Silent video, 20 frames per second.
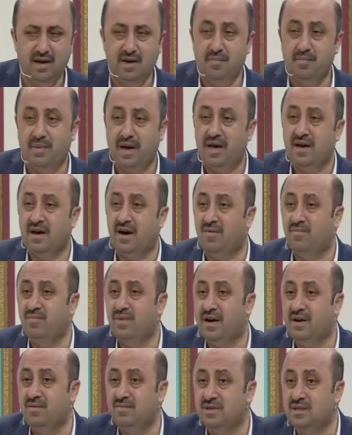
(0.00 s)

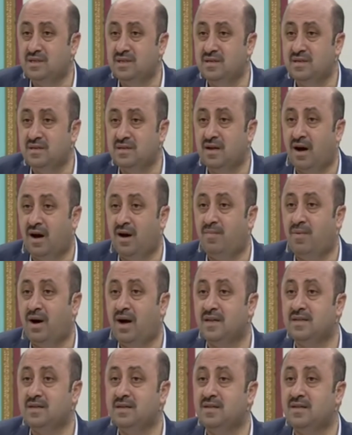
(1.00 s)
Peygamberimizin
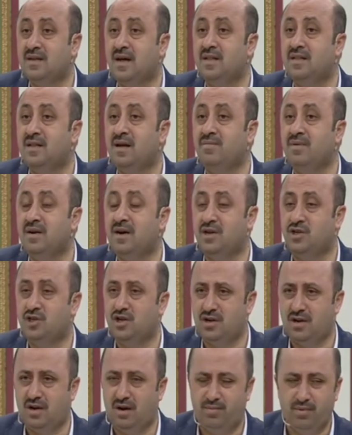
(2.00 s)
damadından da bir
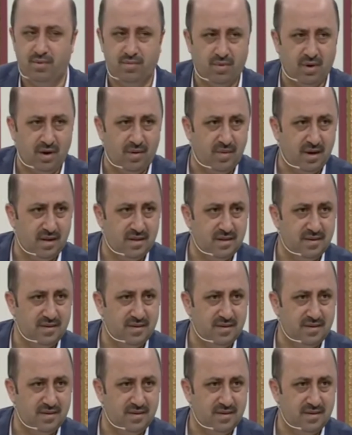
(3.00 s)
açık kapı bulamadı.